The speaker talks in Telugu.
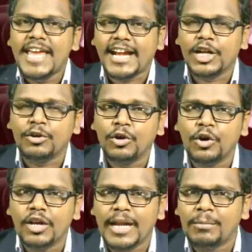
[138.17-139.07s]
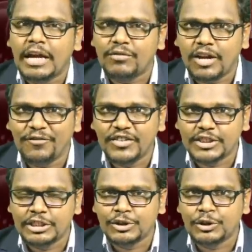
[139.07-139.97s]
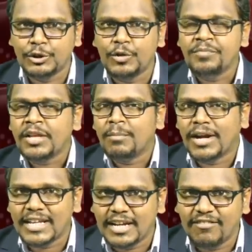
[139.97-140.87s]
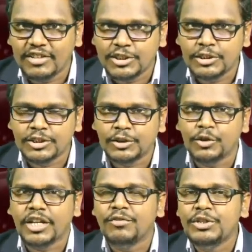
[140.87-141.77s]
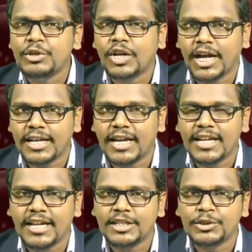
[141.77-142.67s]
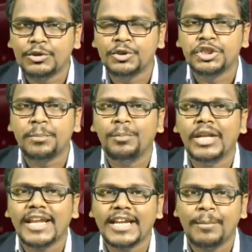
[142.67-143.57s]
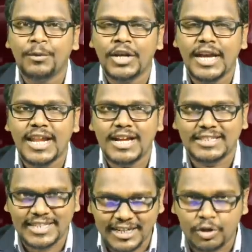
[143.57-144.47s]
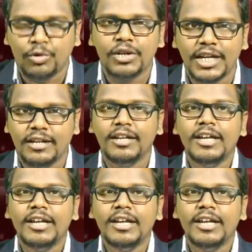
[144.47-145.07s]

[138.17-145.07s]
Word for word: ఎక్కడికో ఎంఆర్ఓ ఆఫీసుల చుట్టూ మండల ఆఫీసుల చుట్టూ రెవెన్యూ కార్యాలయాల చుట్టూ చెప్పులు అరిగిపోయేలాగా తిరగకుండా